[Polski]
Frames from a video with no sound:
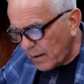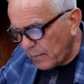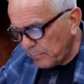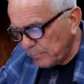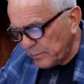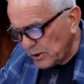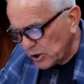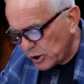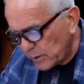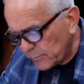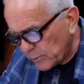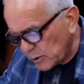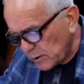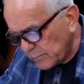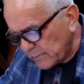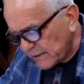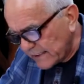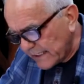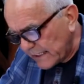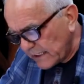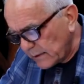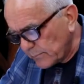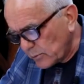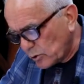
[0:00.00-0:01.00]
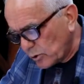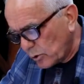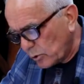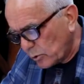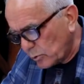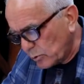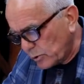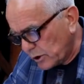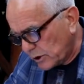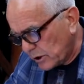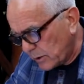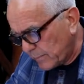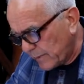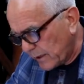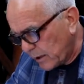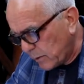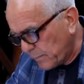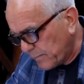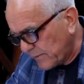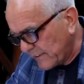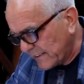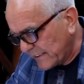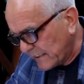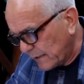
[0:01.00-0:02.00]
pisze, moim zdaniem co roku nie trzeba
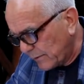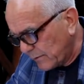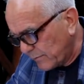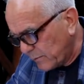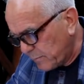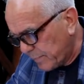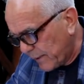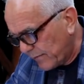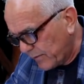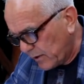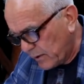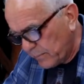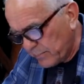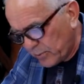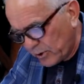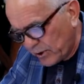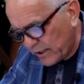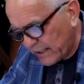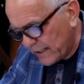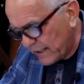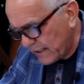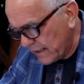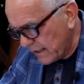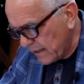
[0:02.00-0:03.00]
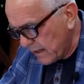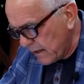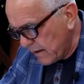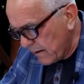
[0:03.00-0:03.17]
kupować całej wyprawki, moje,